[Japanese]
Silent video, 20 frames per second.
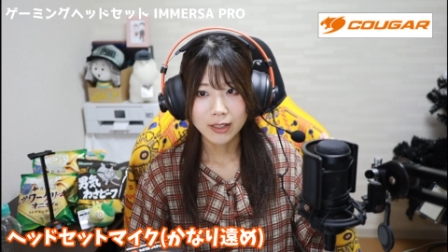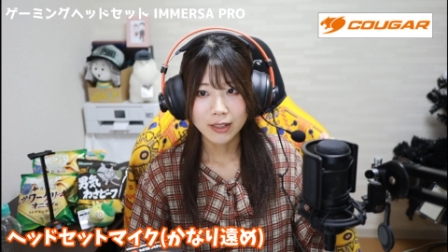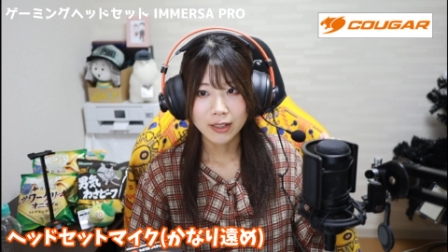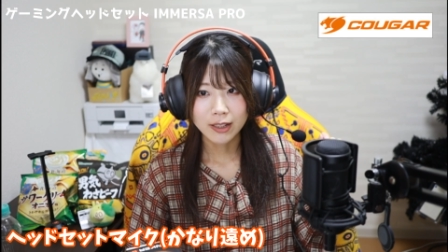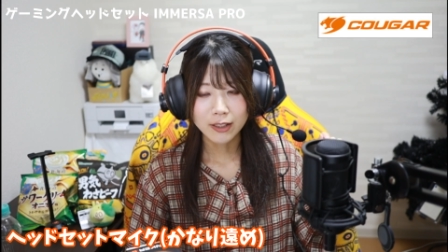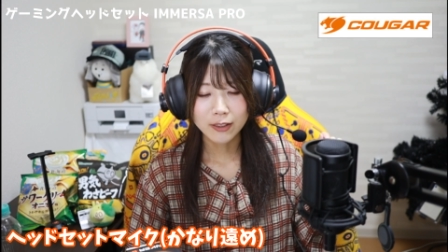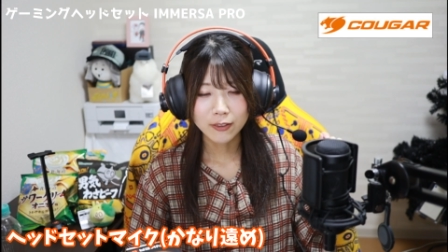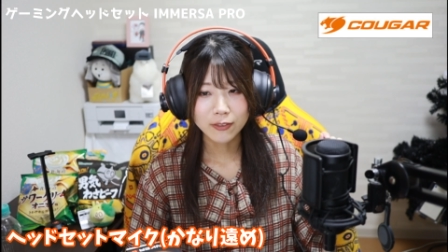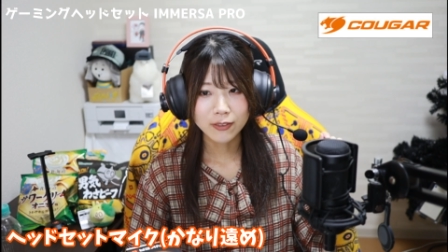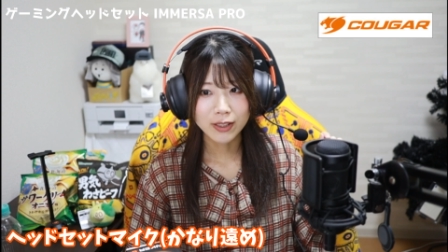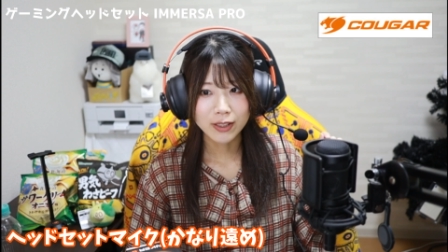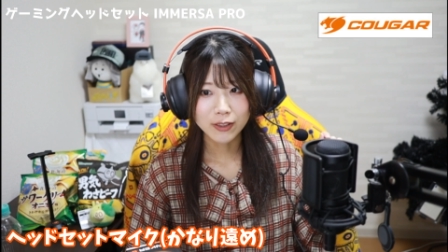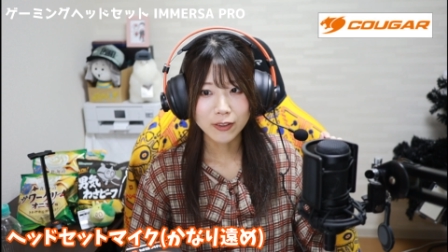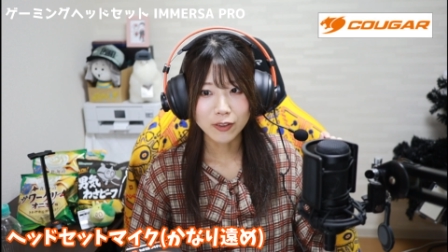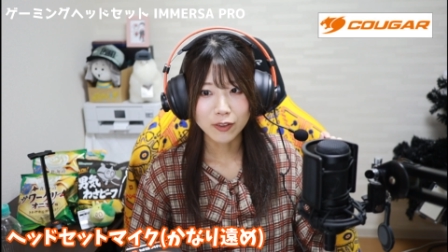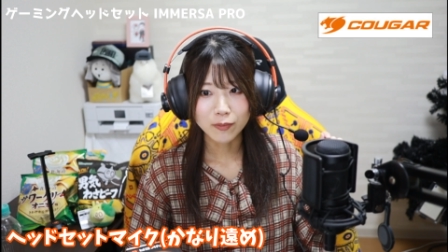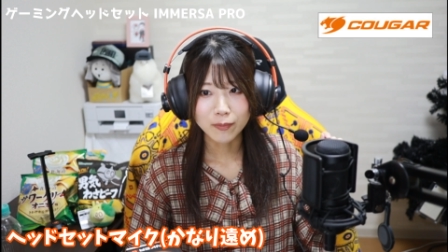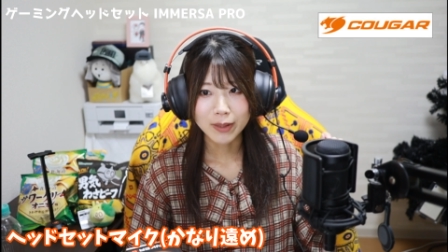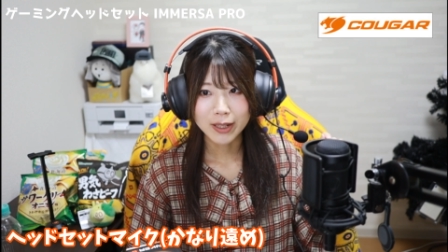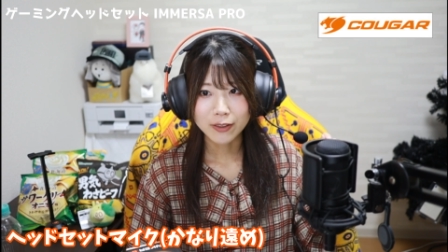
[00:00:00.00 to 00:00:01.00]
ヘッドセット
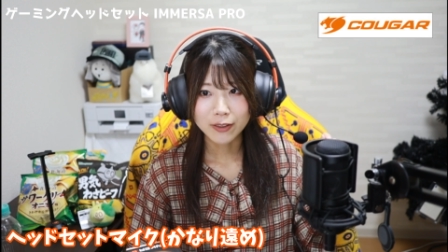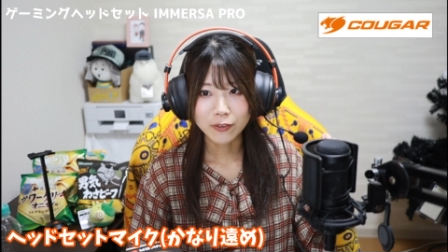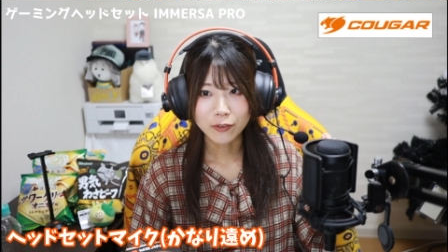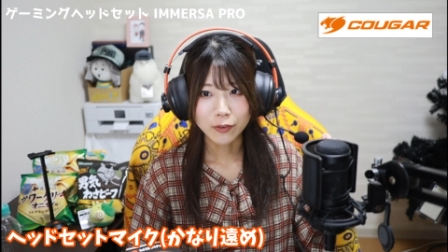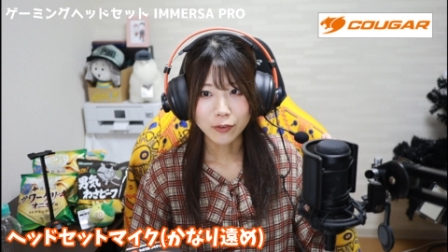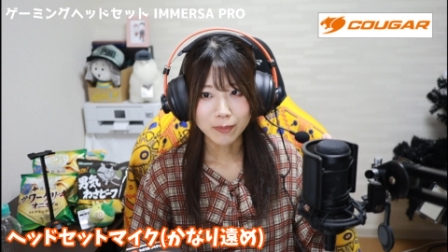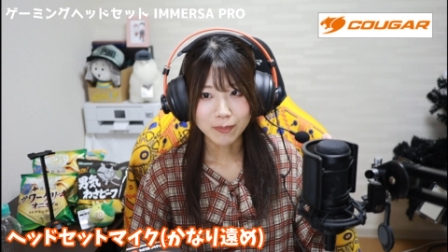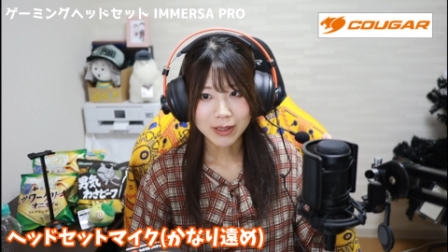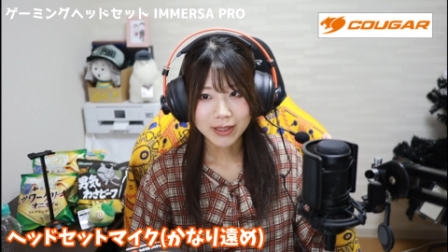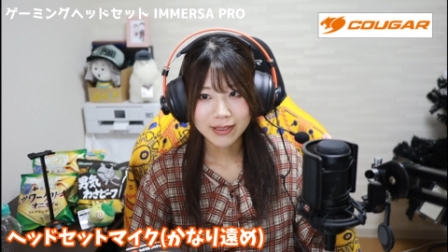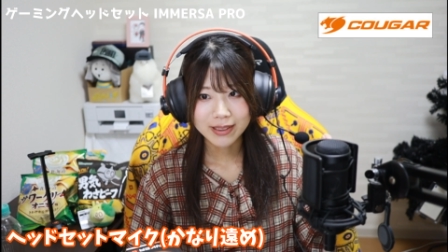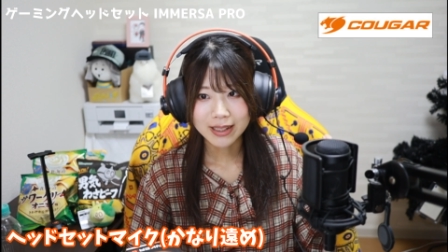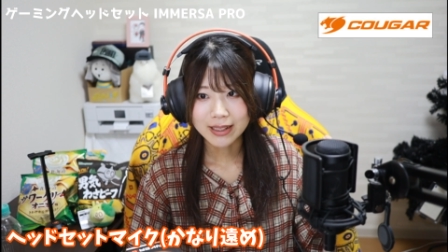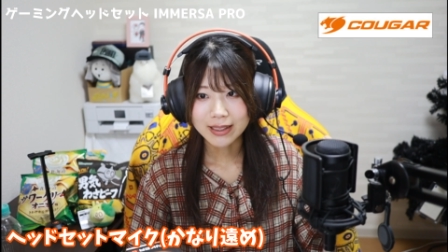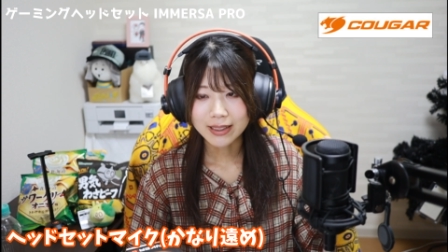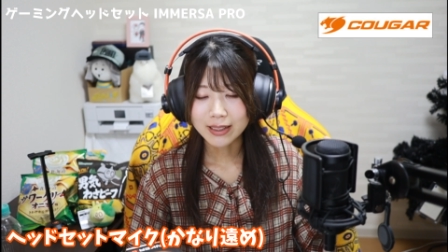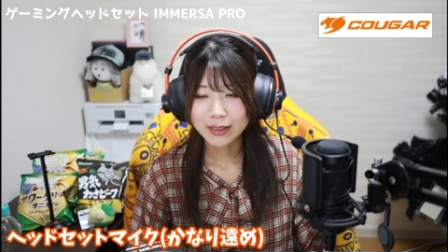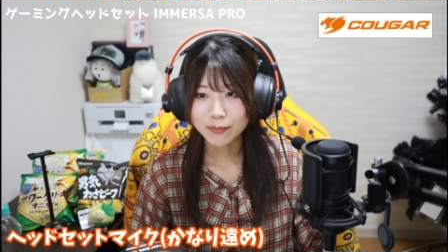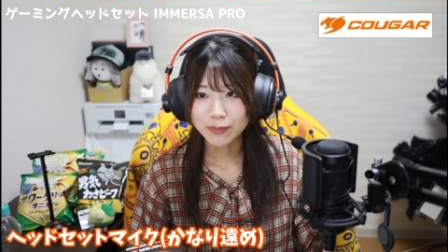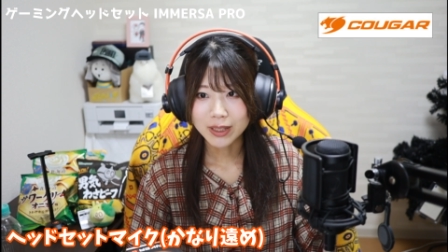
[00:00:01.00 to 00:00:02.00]
のマイクを今使っ
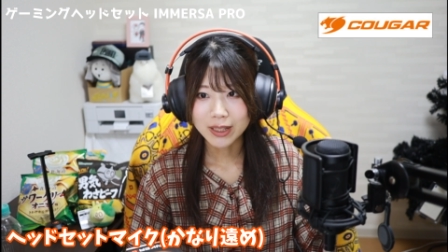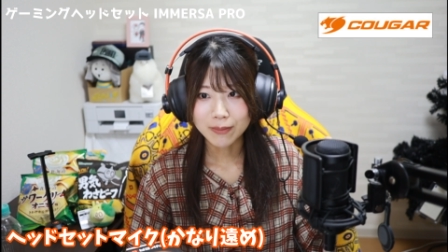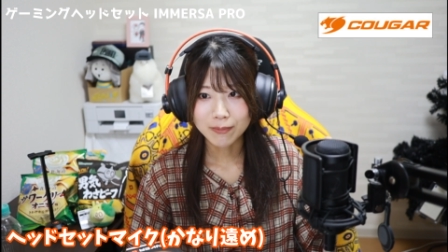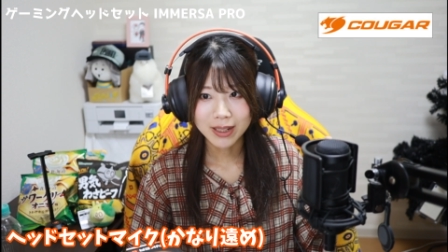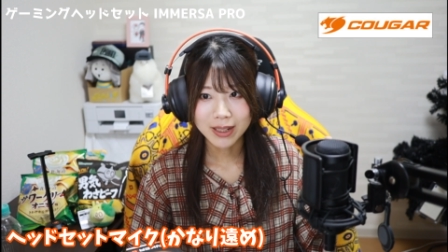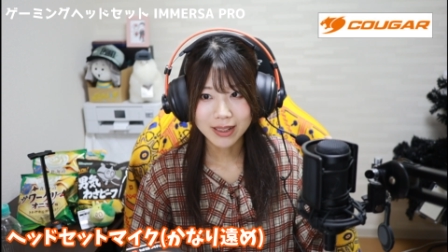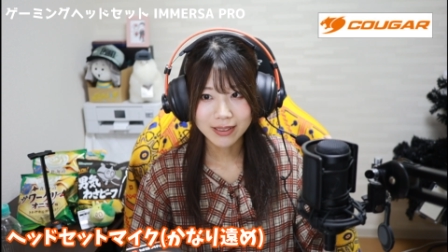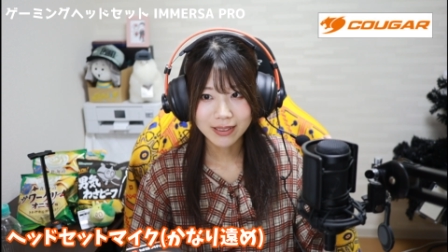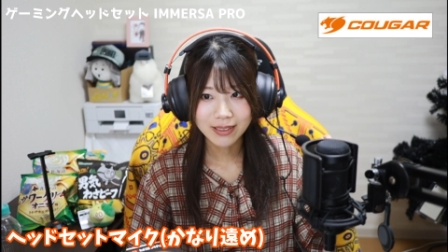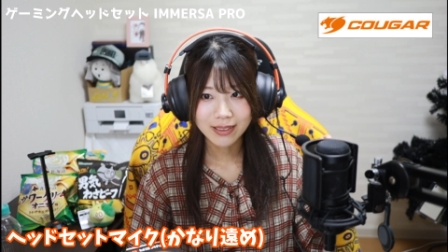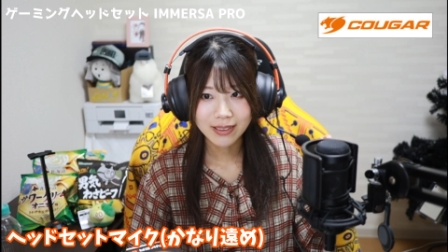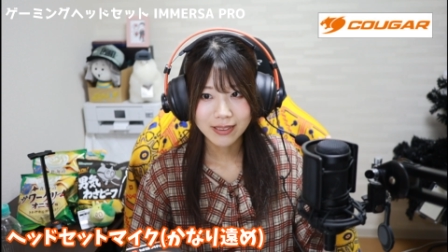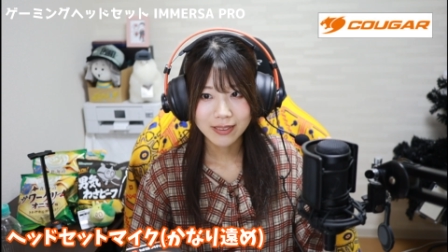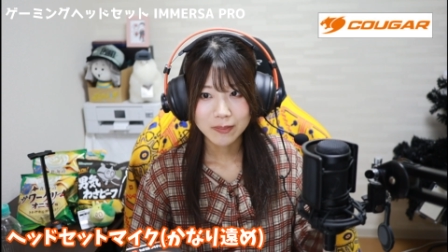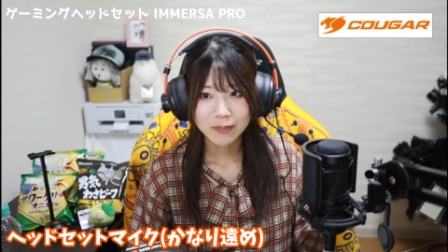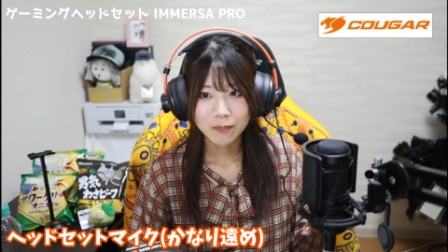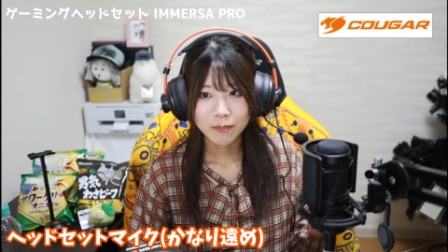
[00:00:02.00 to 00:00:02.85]
てみてます。